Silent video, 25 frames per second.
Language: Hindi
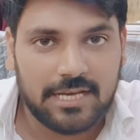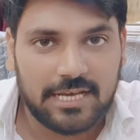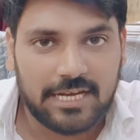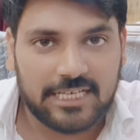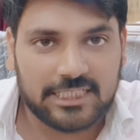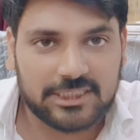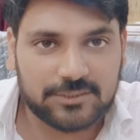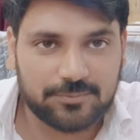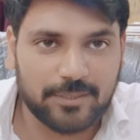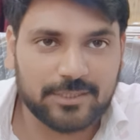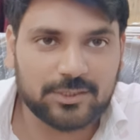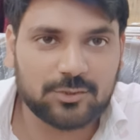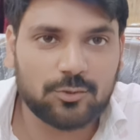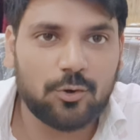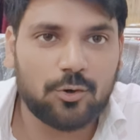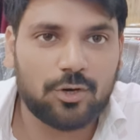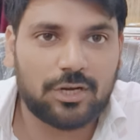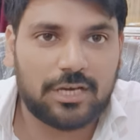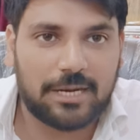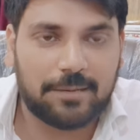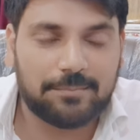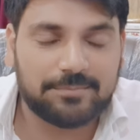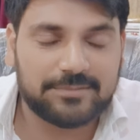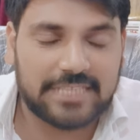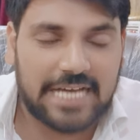रिश्वतखोर
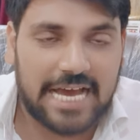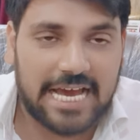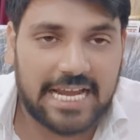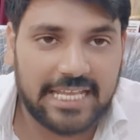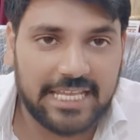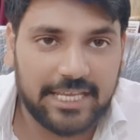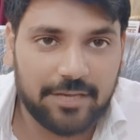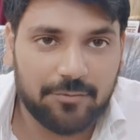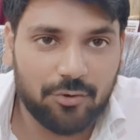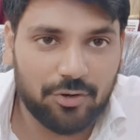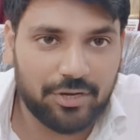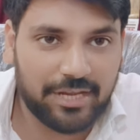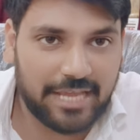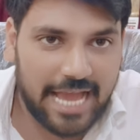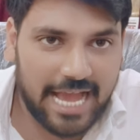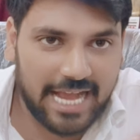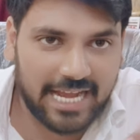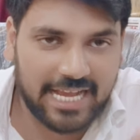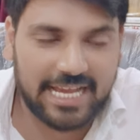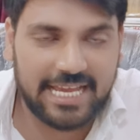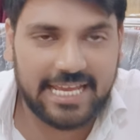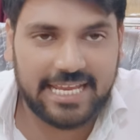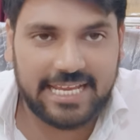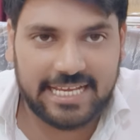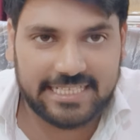कर्मचारी है वो क्या
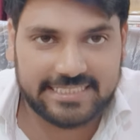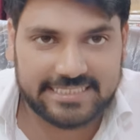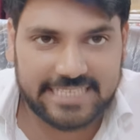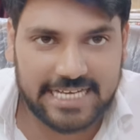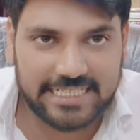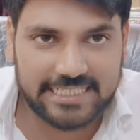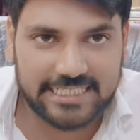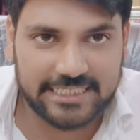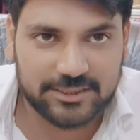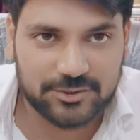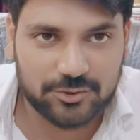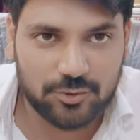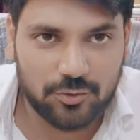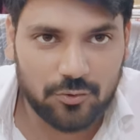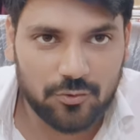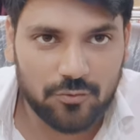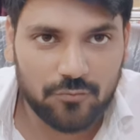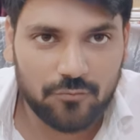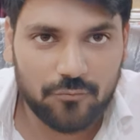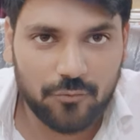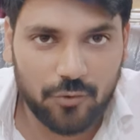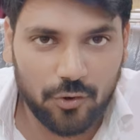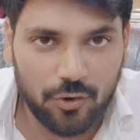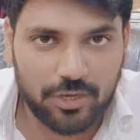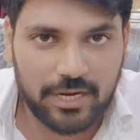कहेंगे इस आदेश को
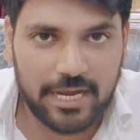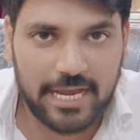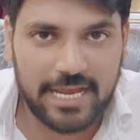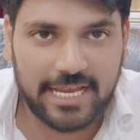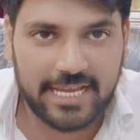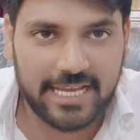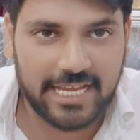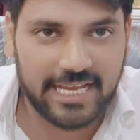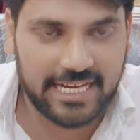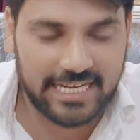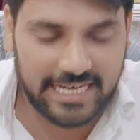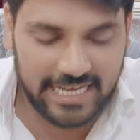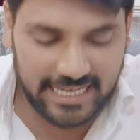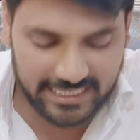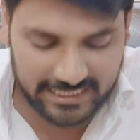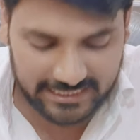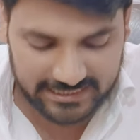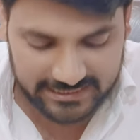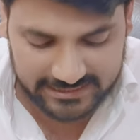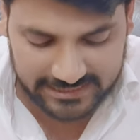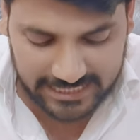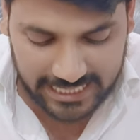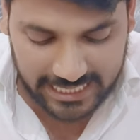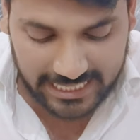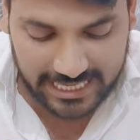वो कहेंगे कि नहीं
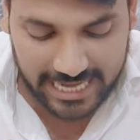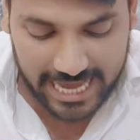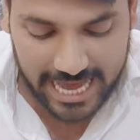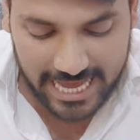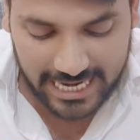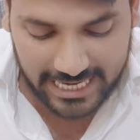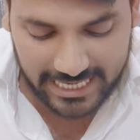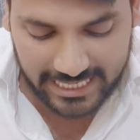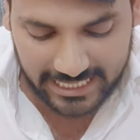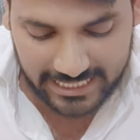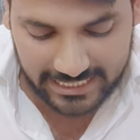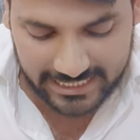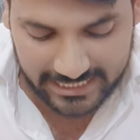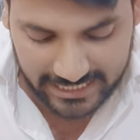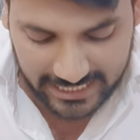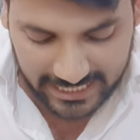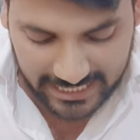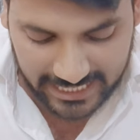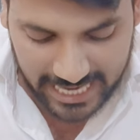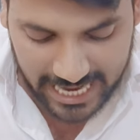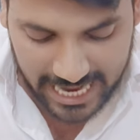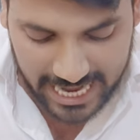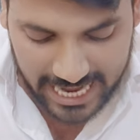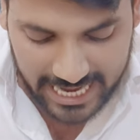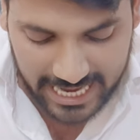सरकार ने ये
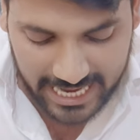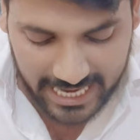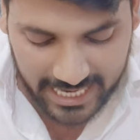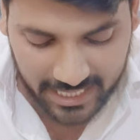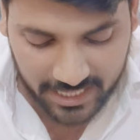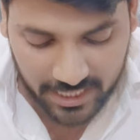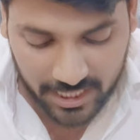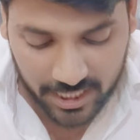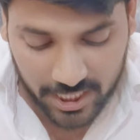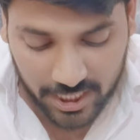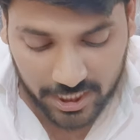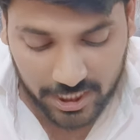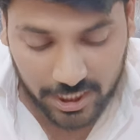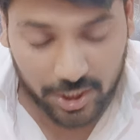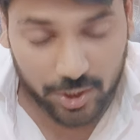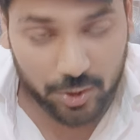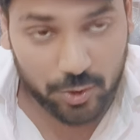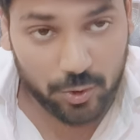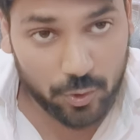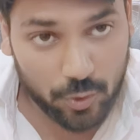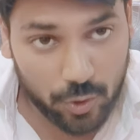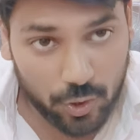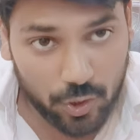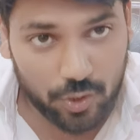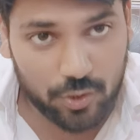कहा है कि
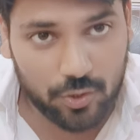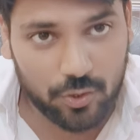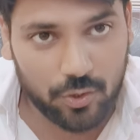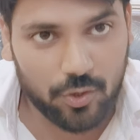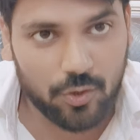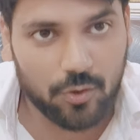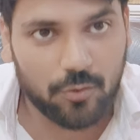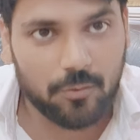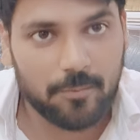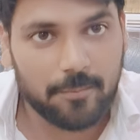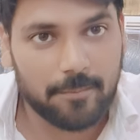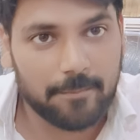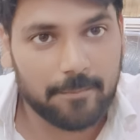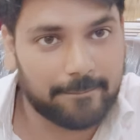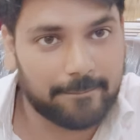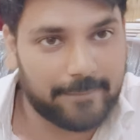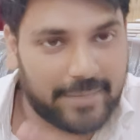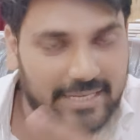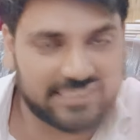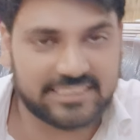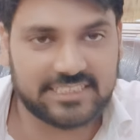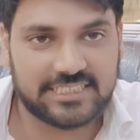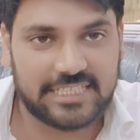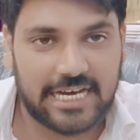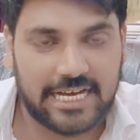रोको
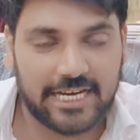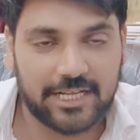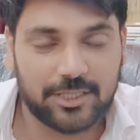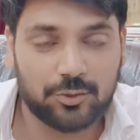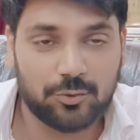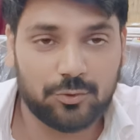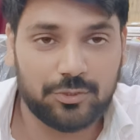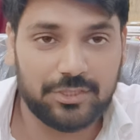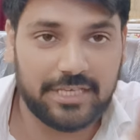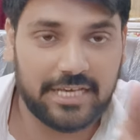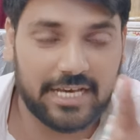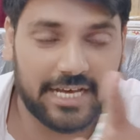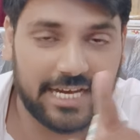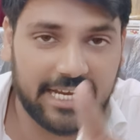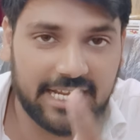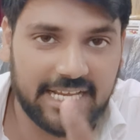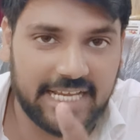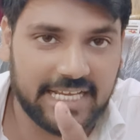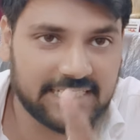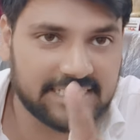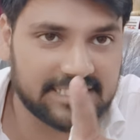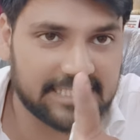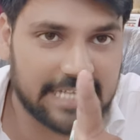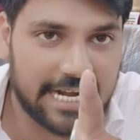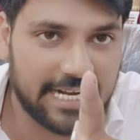मत जाने दो यानी
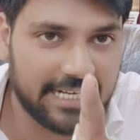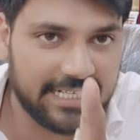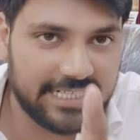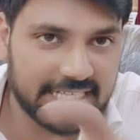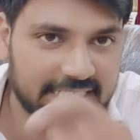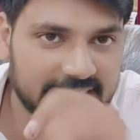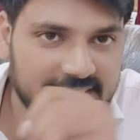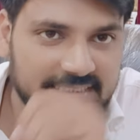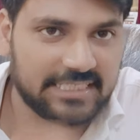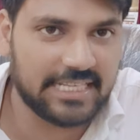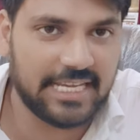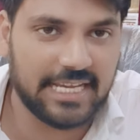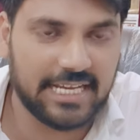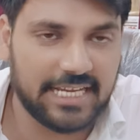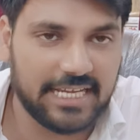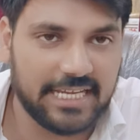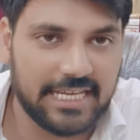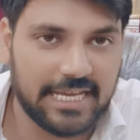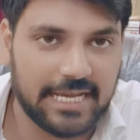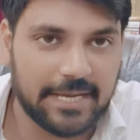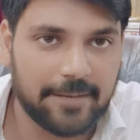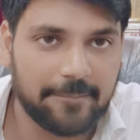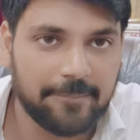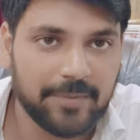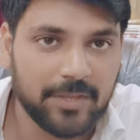कि सेंटेंस एक
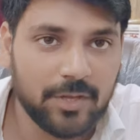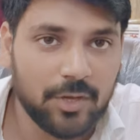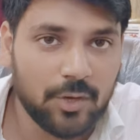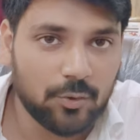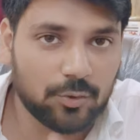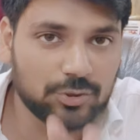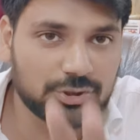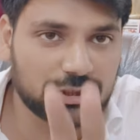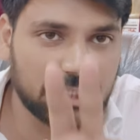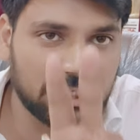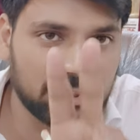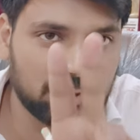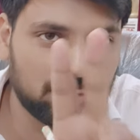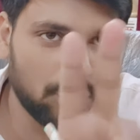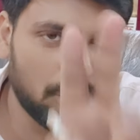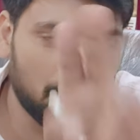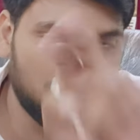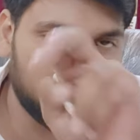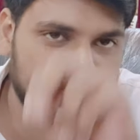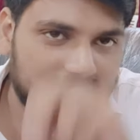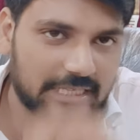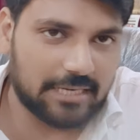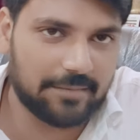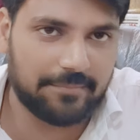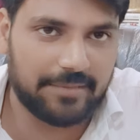ही है उसके दो
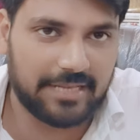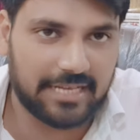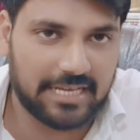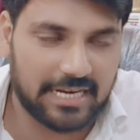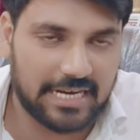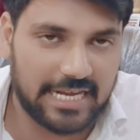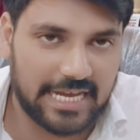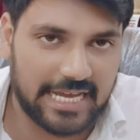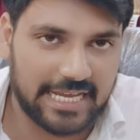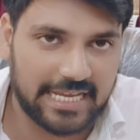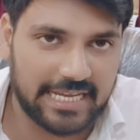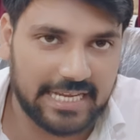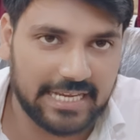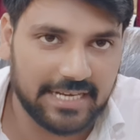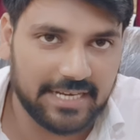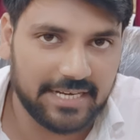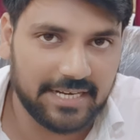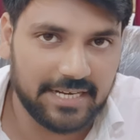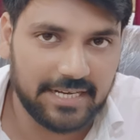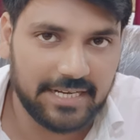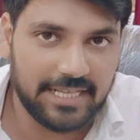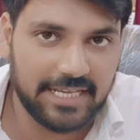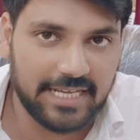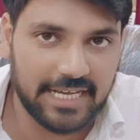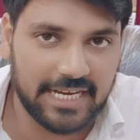मतलब निकल आएंगे
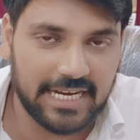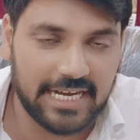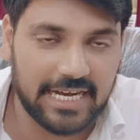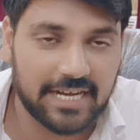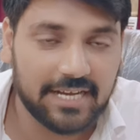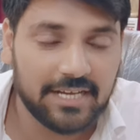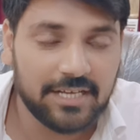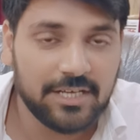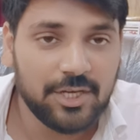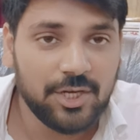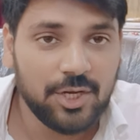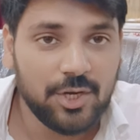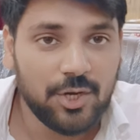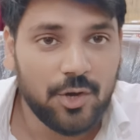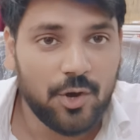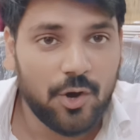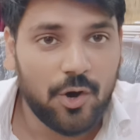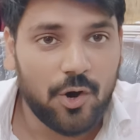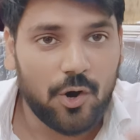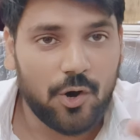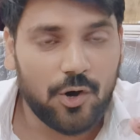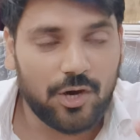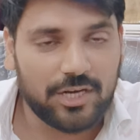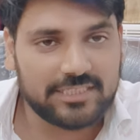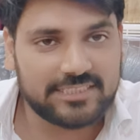ठीक है ना
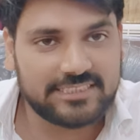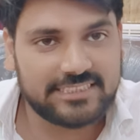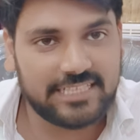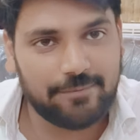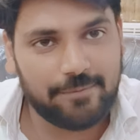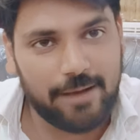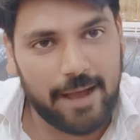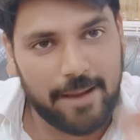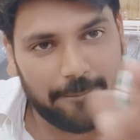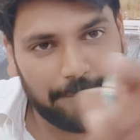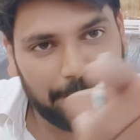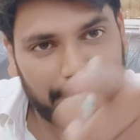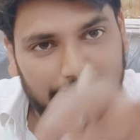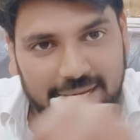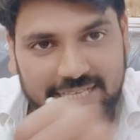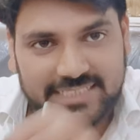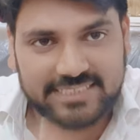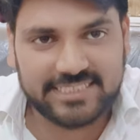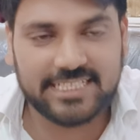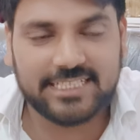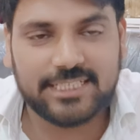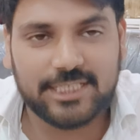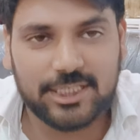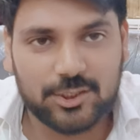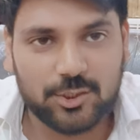और जब आप
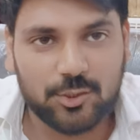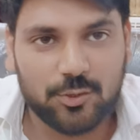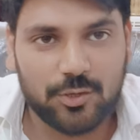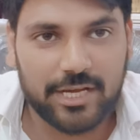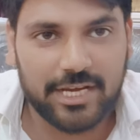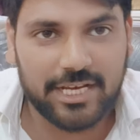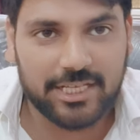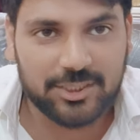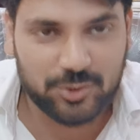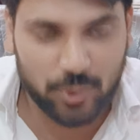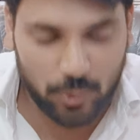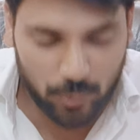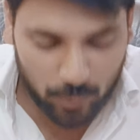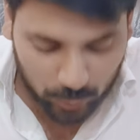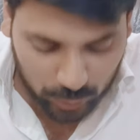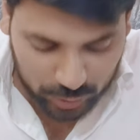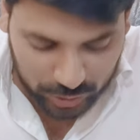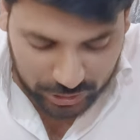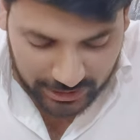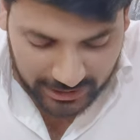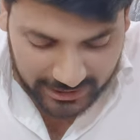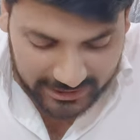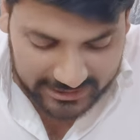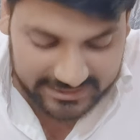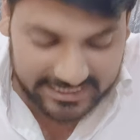पैसे दे दोगे तो
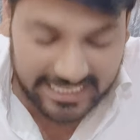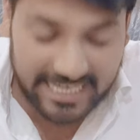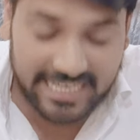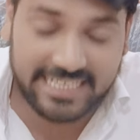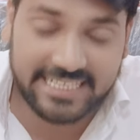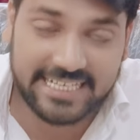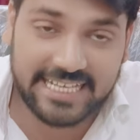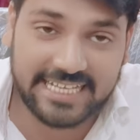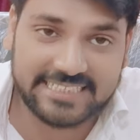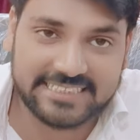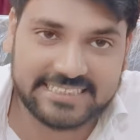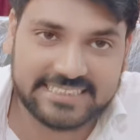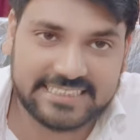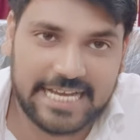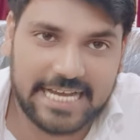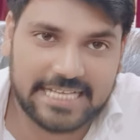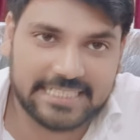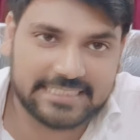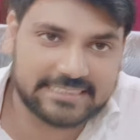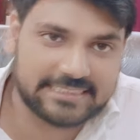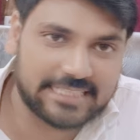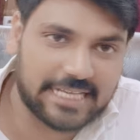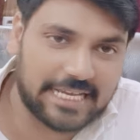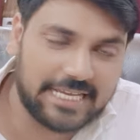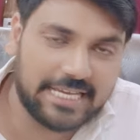उसी सेंटेंस का
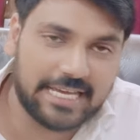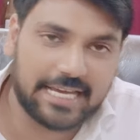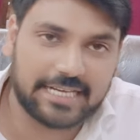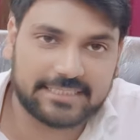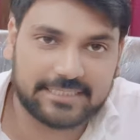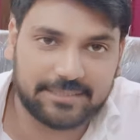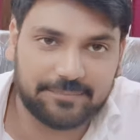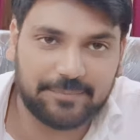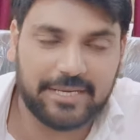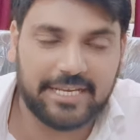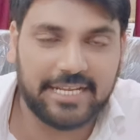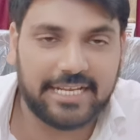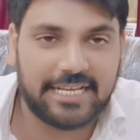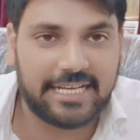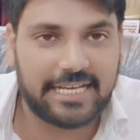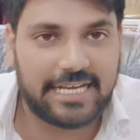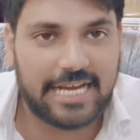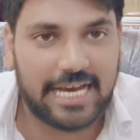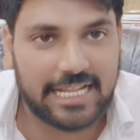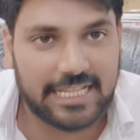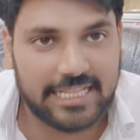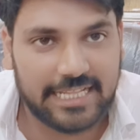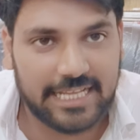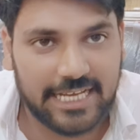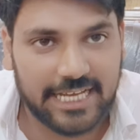सही अर्थ मीनिंग
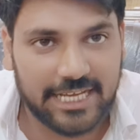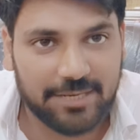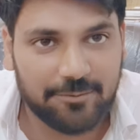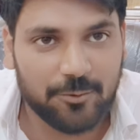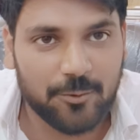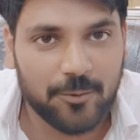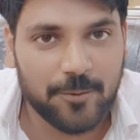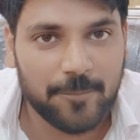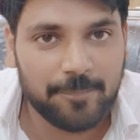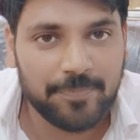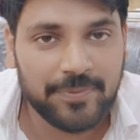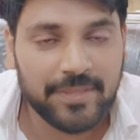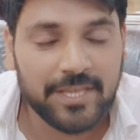निकाल देंगे वो